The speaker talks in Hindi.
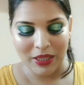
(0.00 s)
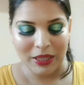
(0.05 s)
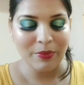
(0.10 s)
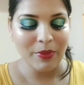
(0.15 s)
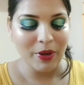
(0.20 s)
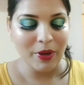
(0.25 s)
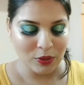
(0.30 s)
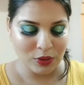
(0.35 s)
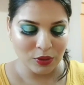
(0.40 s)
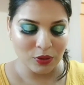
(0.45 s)
मतलब
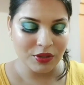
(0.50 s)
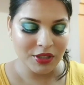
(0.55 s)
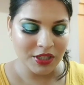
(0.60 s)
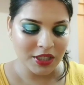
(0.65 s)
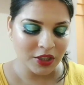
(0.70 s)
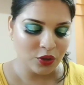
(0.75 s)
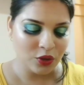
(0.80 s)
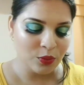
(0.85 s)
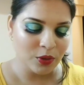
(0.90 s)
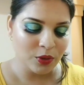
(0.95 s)
मैं उसको
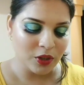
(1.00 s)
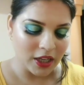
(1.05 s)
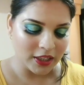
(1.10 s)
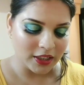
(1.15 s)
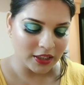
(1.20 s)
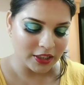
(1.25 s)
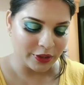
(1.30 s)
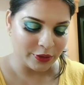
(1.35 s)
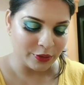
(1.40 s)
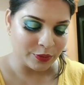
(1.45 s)
जीतू
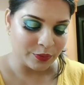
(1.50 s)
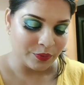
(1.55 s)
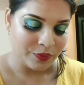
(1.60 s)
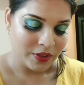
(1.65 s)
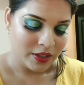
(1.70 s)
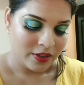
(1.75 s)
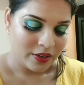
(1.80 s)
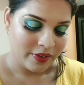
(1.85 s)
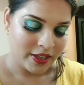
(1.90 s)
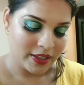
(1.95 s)
बुलाती हूँ
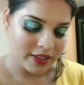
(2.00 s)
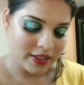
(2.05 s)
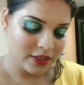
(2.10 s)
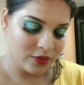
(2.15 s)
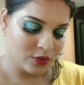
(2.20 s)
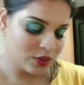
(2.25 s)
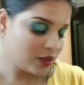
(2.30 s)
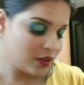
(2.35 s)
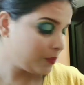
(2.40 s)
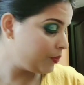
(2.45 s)
वैसे
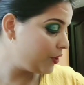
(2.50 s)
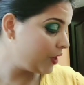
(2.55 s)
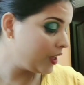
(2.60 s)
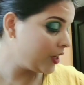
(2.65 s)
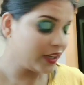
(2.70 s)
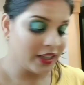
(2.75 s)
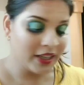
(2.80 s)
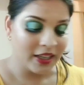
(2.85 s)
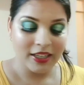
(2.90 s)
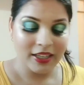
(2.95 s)
उसका
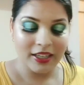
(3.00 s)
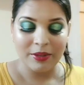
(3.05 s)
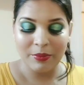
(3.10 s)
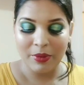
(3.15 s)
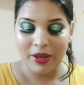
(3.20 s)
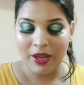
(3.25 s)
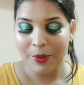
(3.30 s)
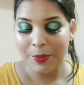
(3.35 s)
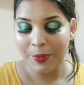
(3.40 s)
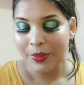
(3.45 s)
प्रियंका नेम
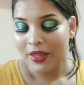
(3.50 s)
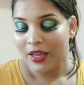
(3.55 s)
है